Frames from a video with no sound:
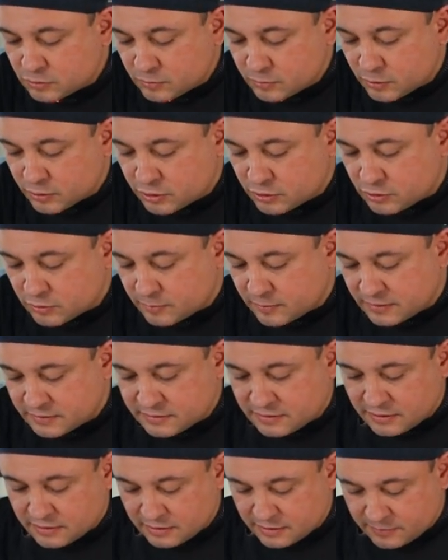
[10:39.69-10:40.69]
un poquito más
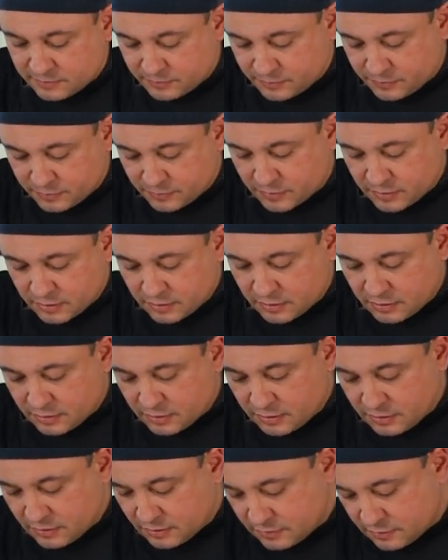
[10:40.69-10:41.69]
de,
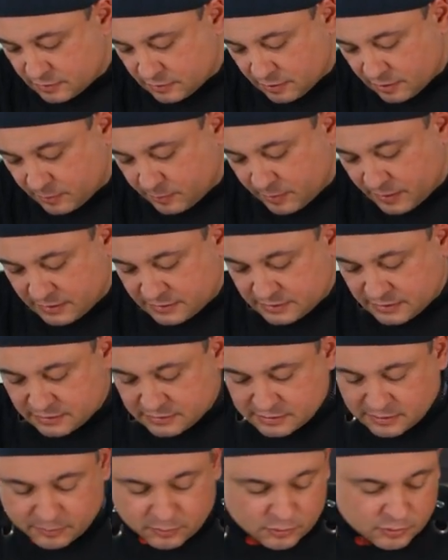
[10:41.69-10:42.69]
de pasas
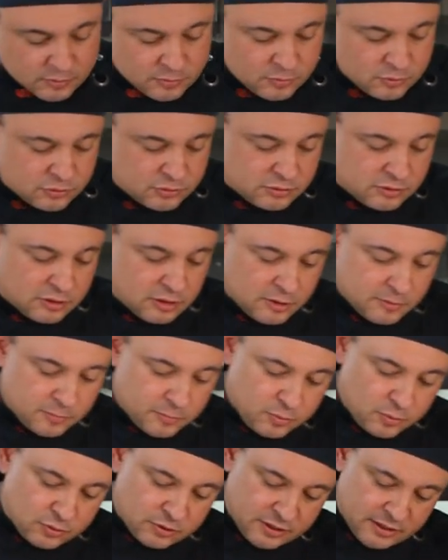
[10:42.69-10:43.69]
que podemos
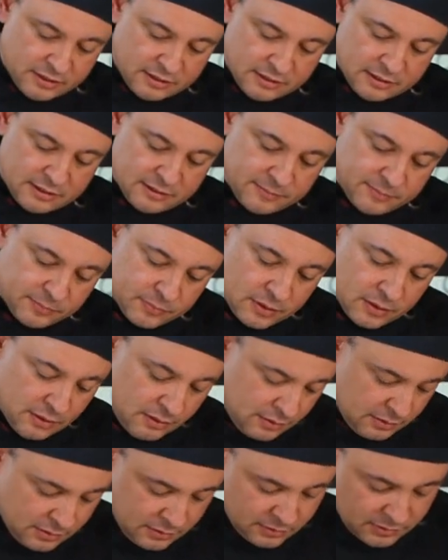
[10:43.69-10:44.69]
ponerle
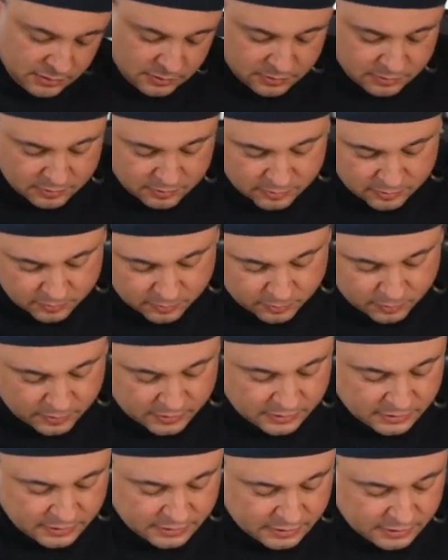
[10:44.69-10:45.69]

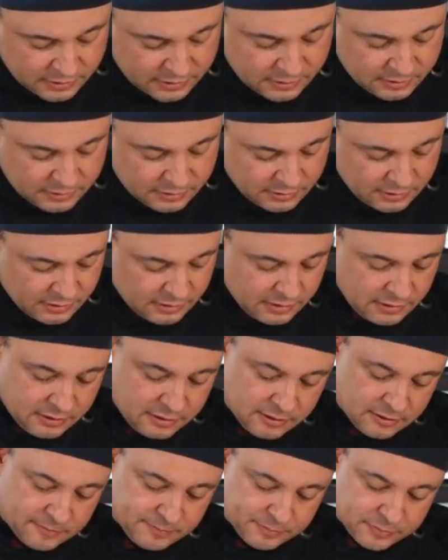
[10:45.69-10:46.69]
para que eh,
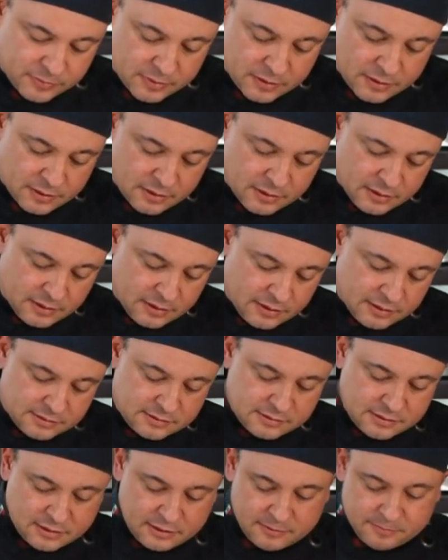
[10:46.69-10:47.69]

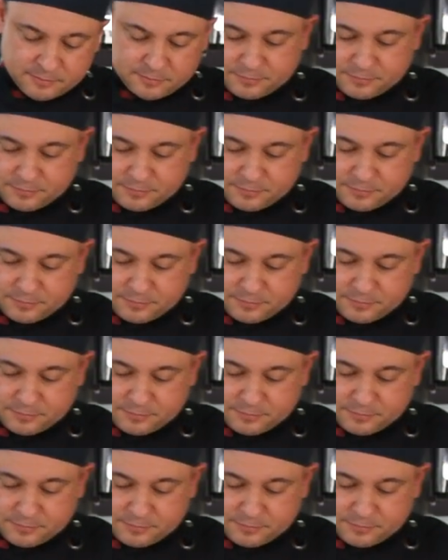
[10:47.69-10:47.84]
estén